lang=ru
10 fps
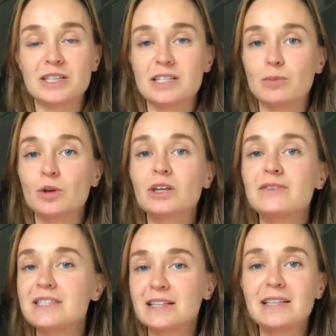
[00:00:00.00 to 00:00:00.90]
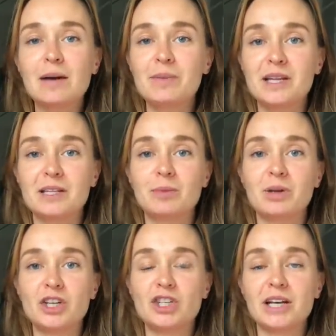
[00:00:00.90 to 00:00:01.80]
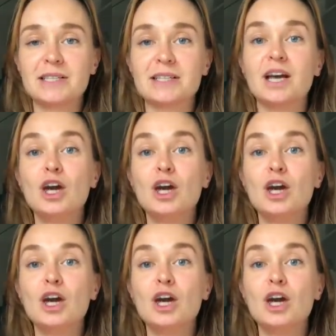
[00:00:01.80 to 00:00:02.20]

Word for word: с ребенком всегда принято прощаться.